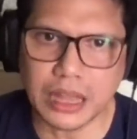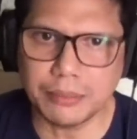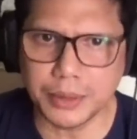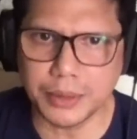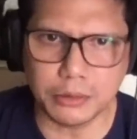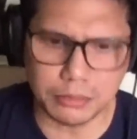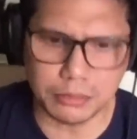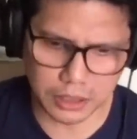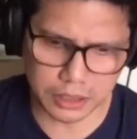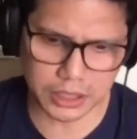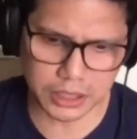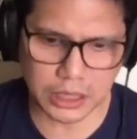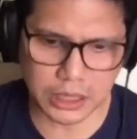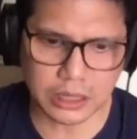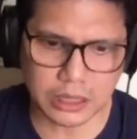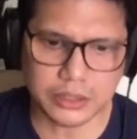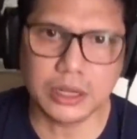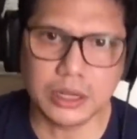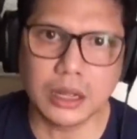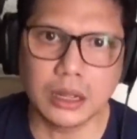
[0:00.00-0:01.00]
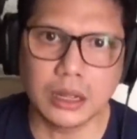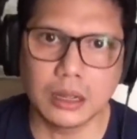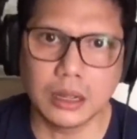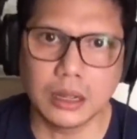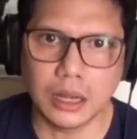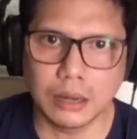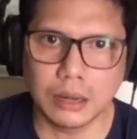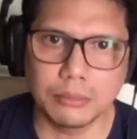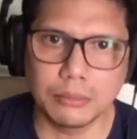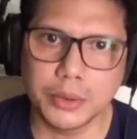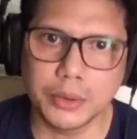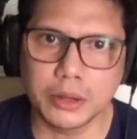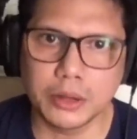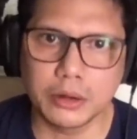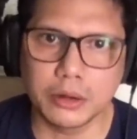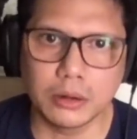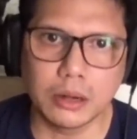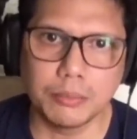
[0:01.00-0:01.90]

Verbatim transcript: dami kong mga skills na alam gawin.